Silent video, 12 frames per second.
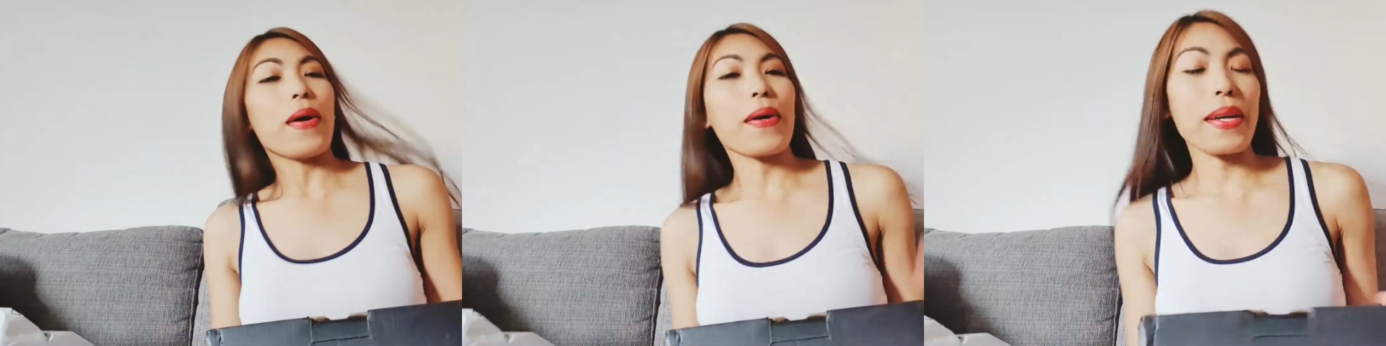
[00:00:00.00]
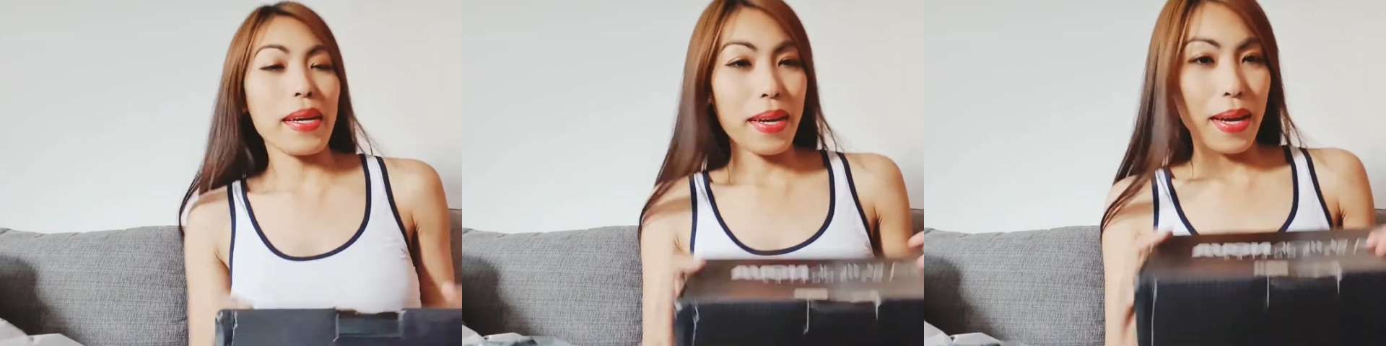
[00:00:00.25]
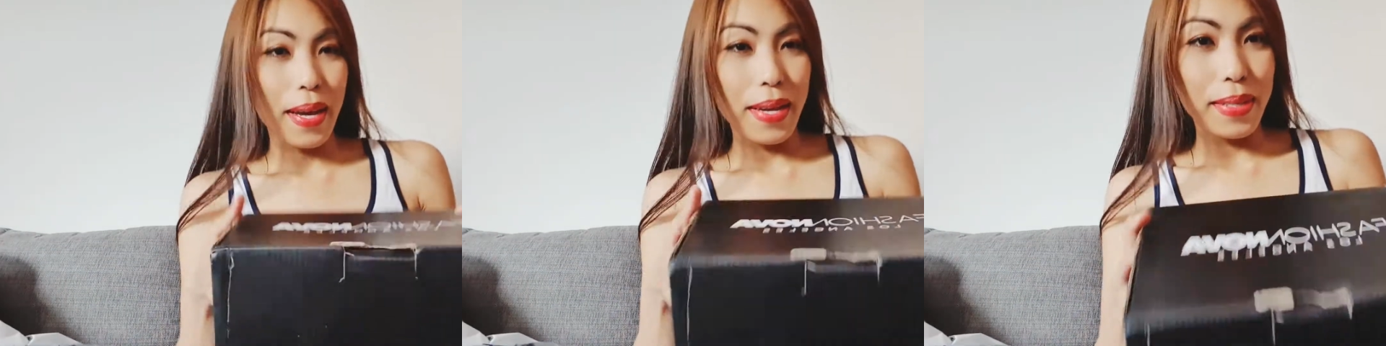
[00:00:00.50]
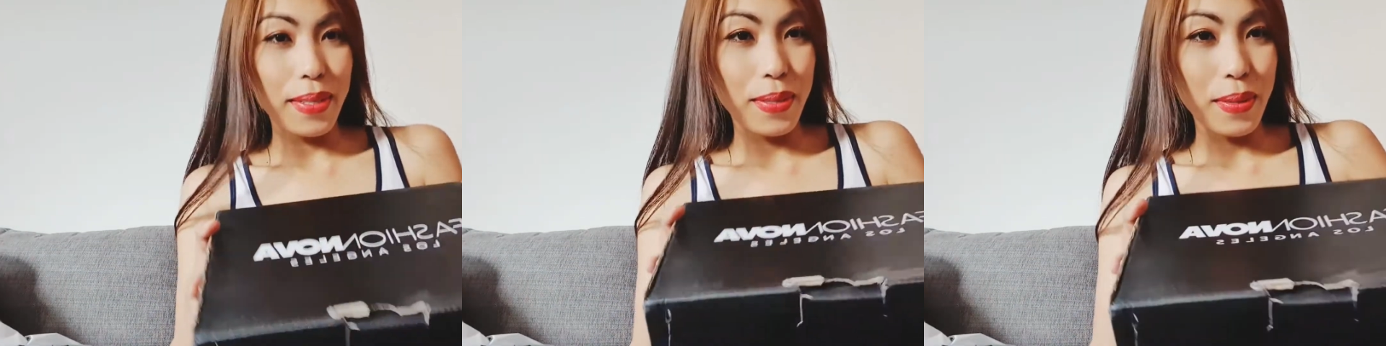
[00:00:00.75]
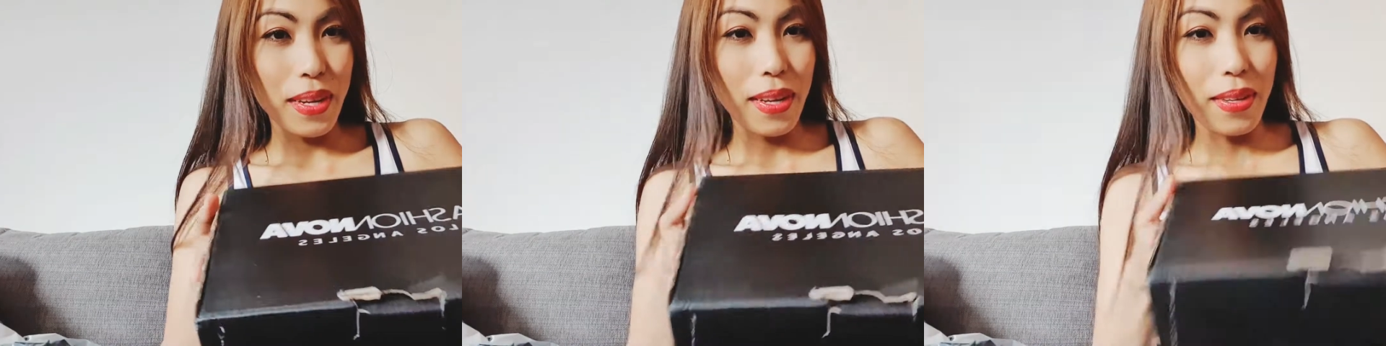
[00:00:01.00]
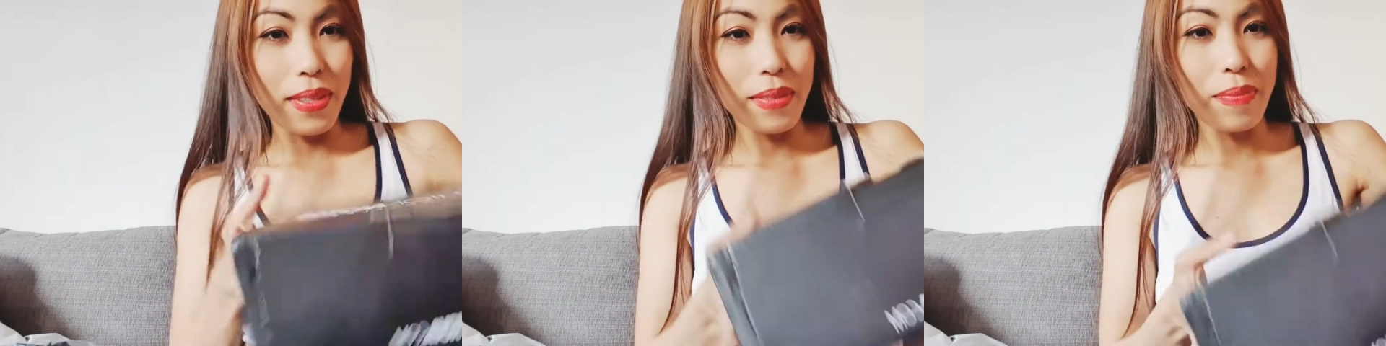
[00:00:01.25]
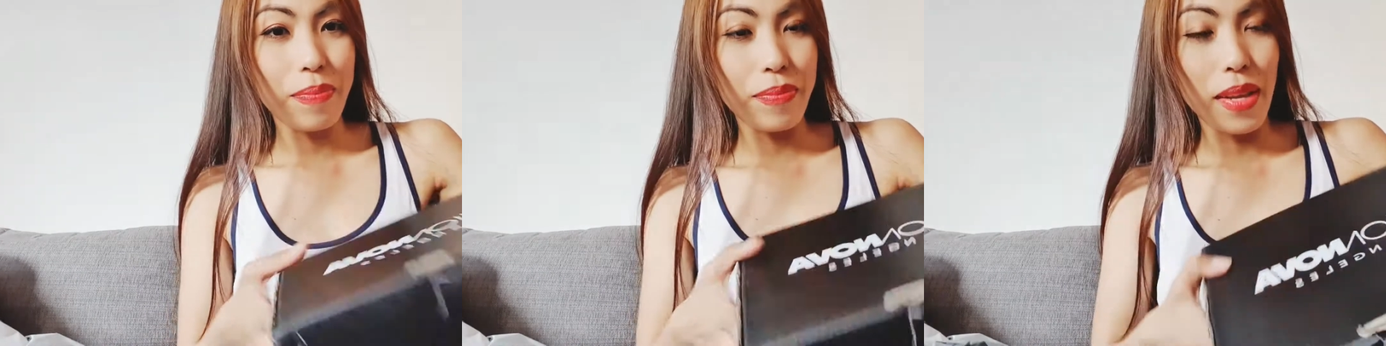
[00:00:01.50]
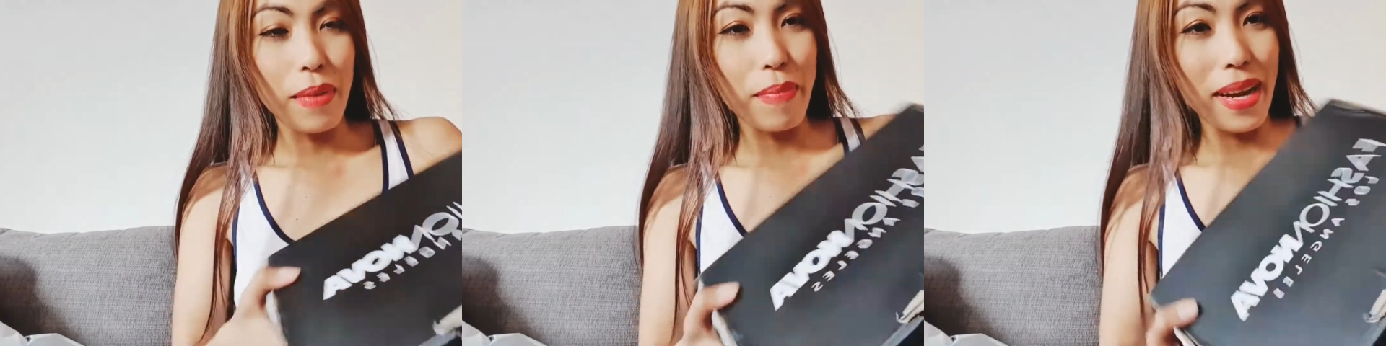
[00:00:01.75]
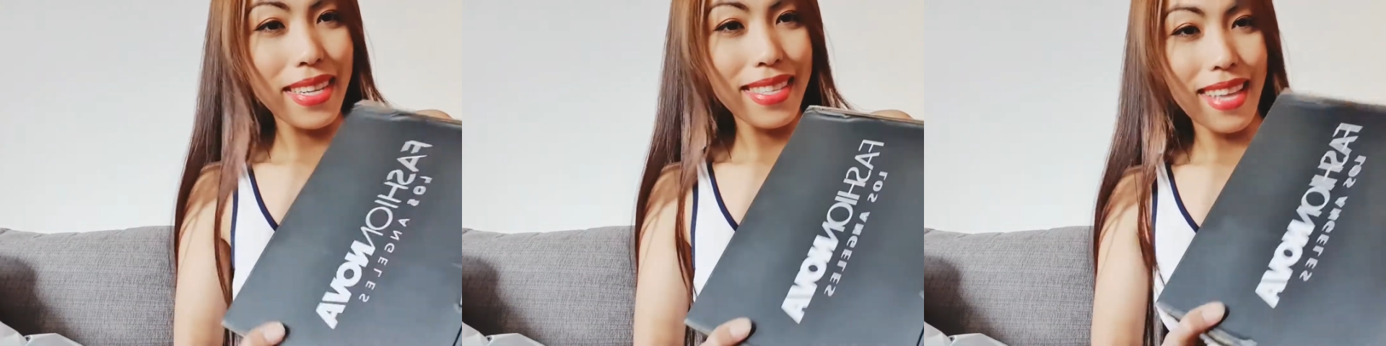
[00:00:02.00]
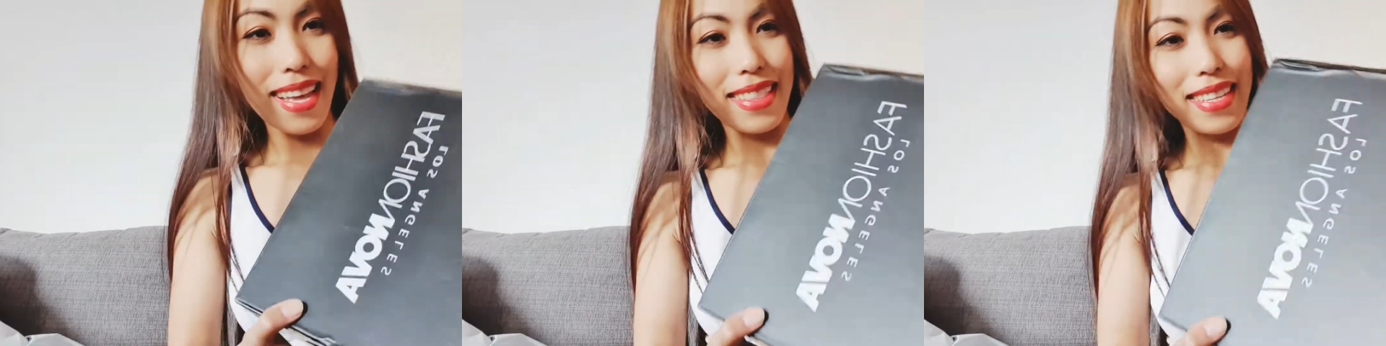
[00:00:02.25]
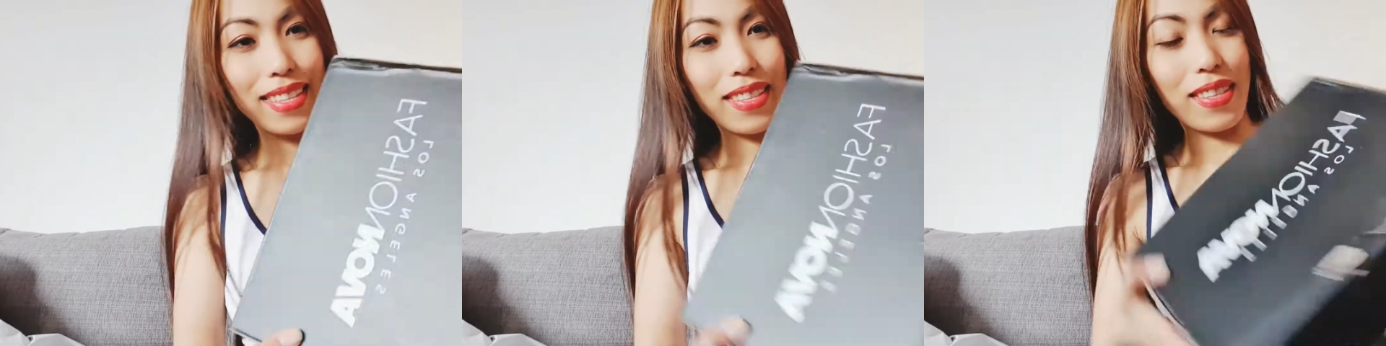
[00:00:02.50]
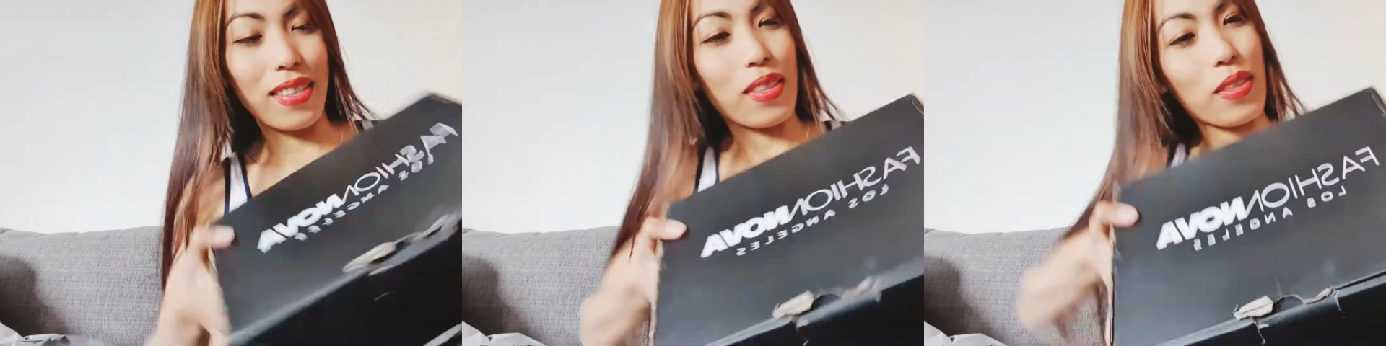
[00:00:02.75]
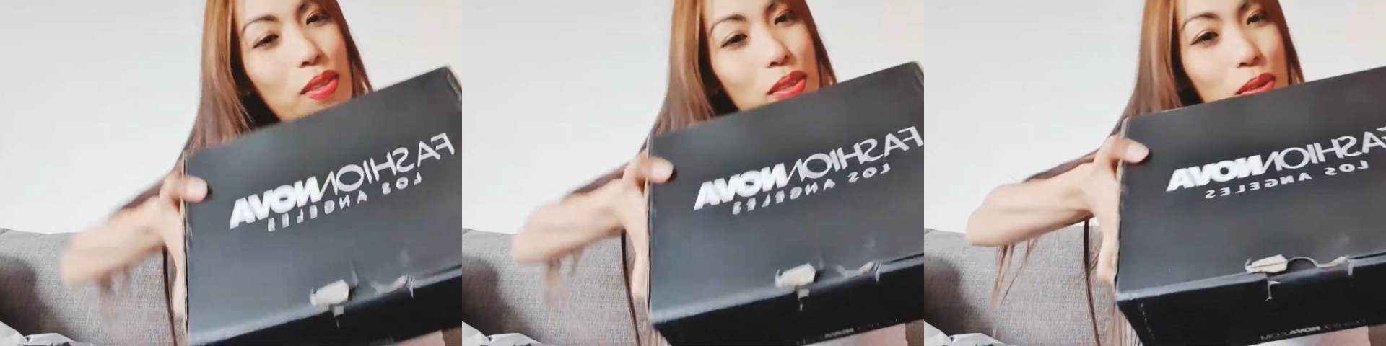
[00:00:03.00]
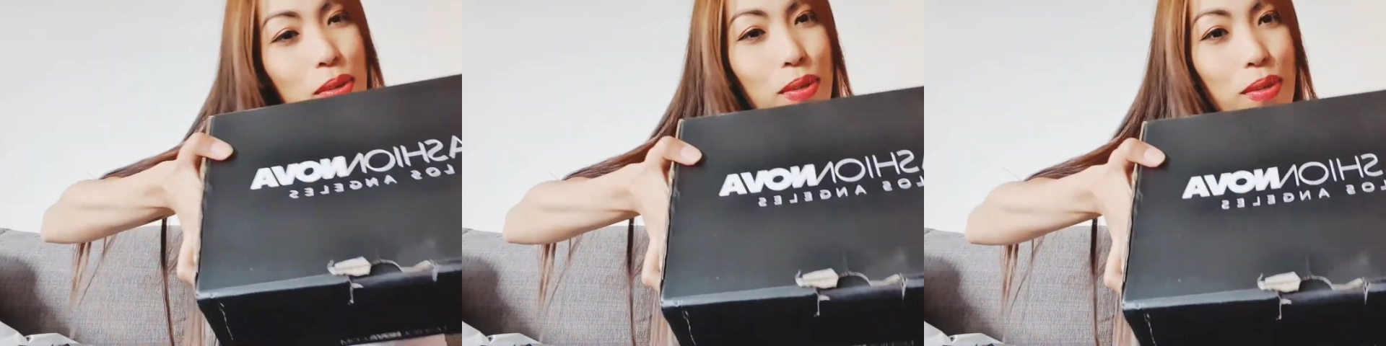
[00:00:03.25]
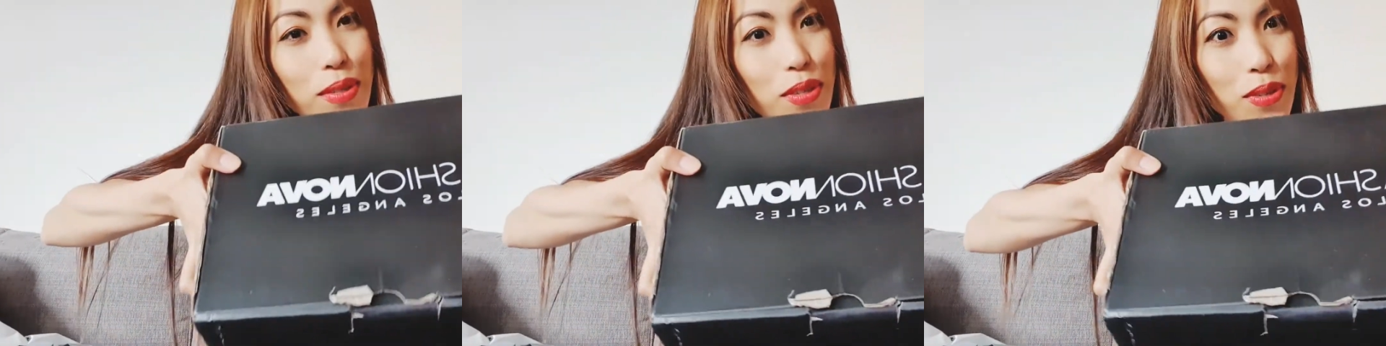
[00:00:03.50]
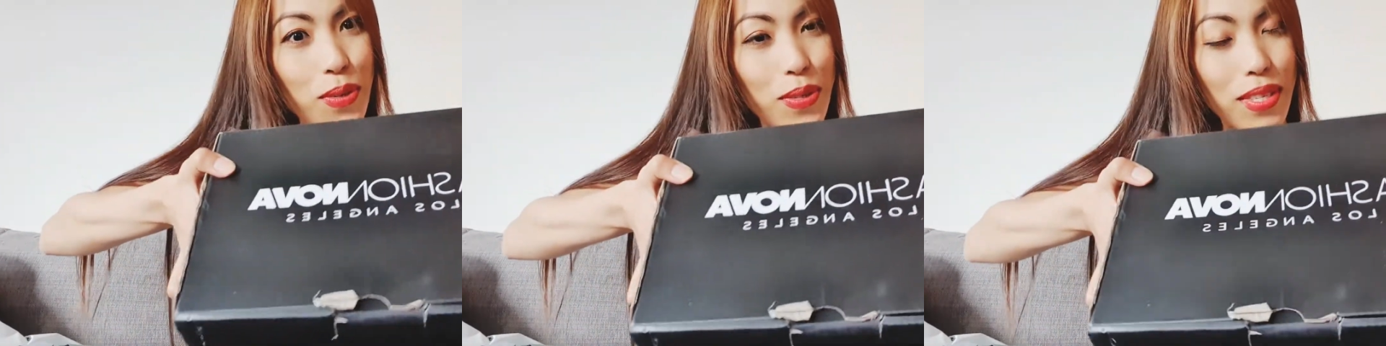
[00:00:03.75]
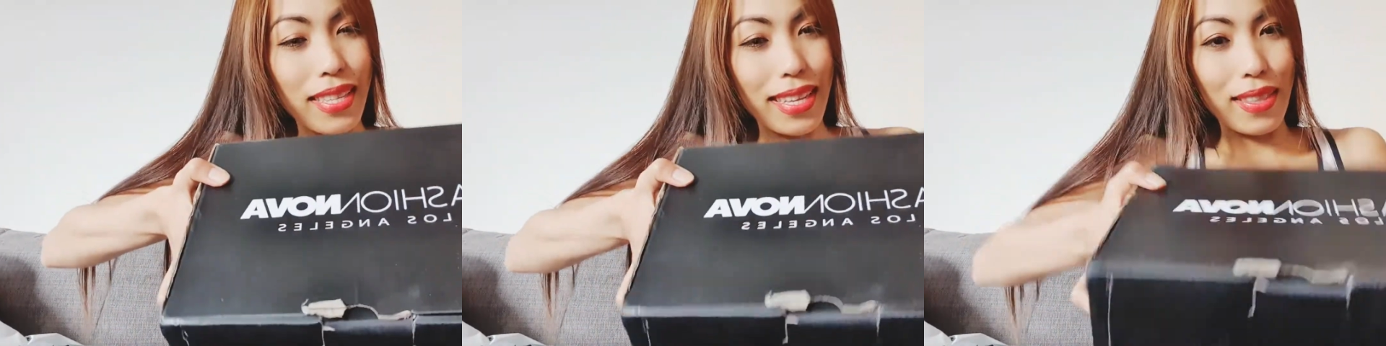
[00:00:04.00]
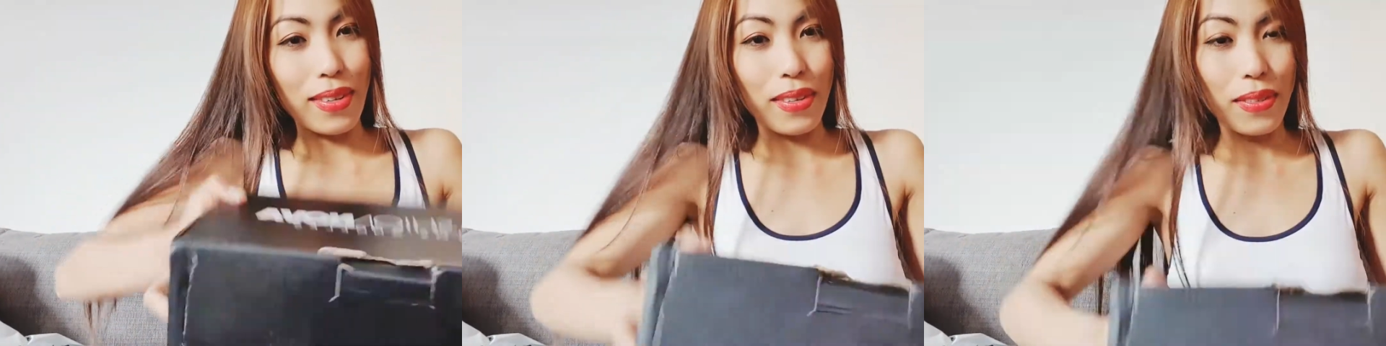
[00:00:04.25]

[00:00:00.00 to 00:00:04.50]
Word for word: Okay guys, so i-unbox natin tong shoes na to.